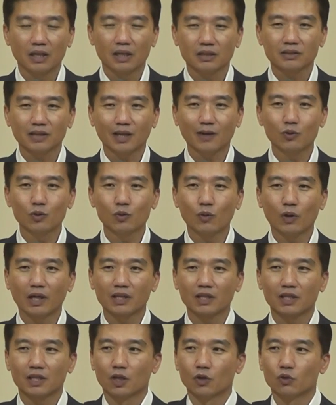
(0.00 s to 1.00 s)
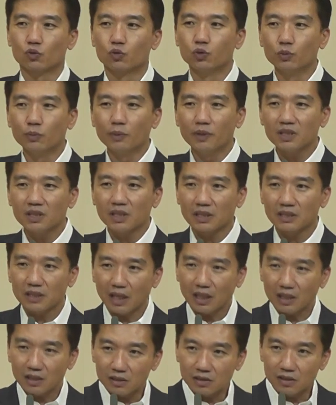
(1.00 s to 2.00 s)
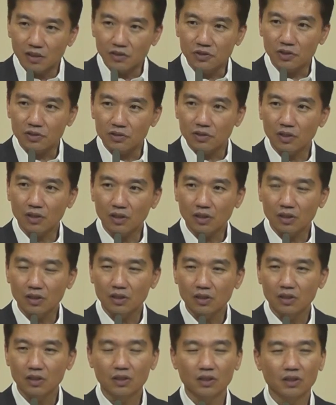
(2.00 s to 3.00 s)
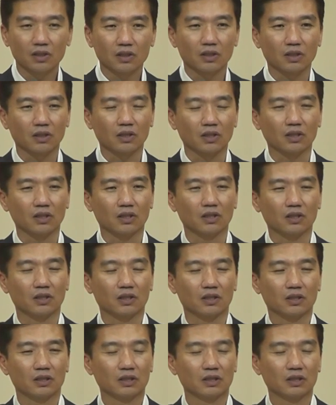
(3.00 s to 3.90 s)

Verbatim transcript: 사울 왕이 두 번이나 창을 던져서 어,